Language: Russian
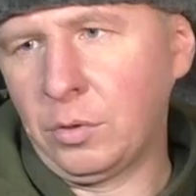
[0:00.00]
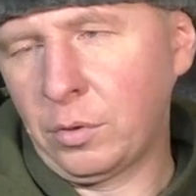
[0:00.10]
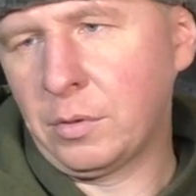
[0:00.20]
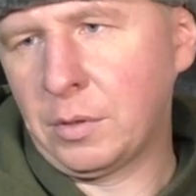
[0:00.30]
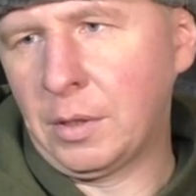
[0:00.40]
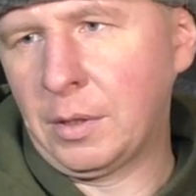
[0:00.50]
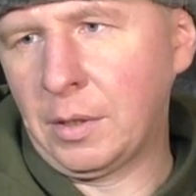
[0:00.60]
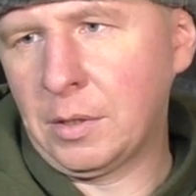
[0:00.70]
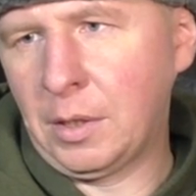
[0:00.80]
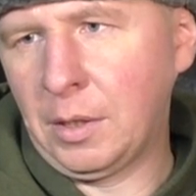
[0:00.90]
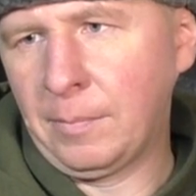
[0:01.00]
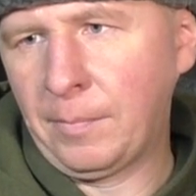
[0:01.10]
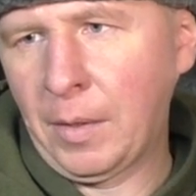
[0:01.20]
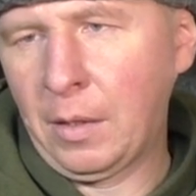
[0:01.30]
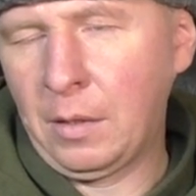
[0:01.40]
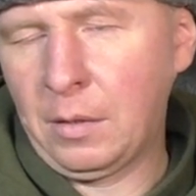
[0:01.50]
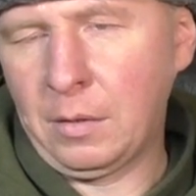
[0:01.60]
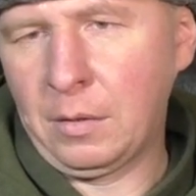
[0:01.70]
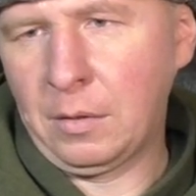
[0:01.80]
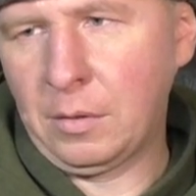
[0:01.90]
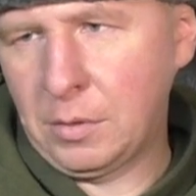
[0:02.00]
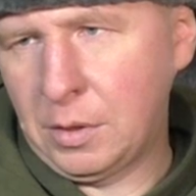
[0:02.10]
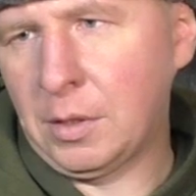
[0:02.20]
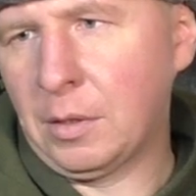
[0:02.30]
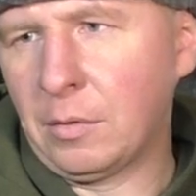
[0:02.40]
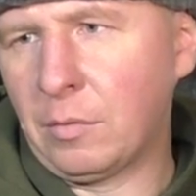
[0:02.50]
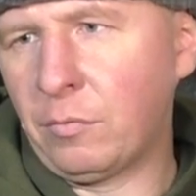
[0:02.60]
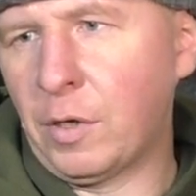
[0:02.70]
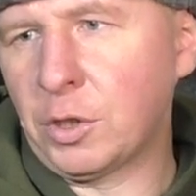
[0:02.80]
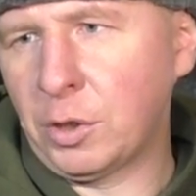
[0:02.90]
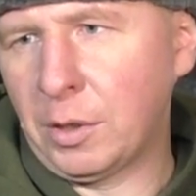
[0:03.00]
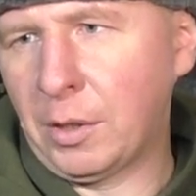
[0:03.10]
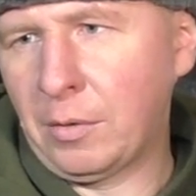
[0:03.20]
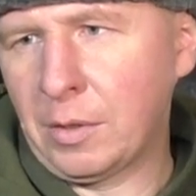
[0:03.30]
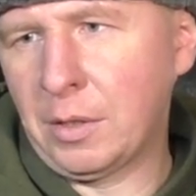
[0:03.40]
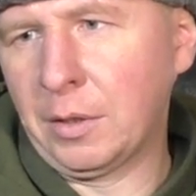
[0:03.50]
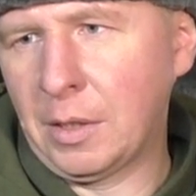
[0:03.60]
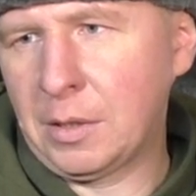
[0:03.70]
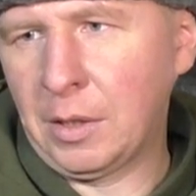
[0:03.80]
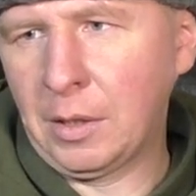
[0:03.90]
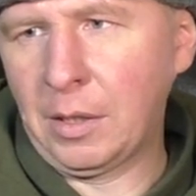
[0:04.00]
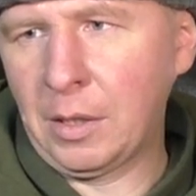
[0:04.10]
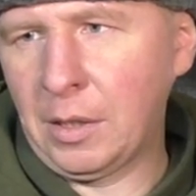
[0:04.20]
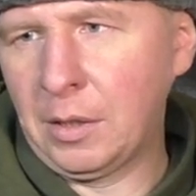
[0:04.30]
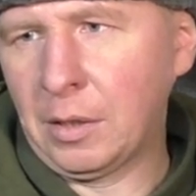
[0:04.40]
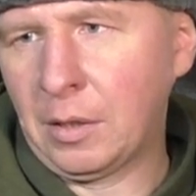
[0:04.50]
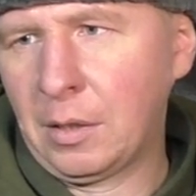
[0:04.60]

Георгиевские кресты а, те важные, наверное, солдатские награды,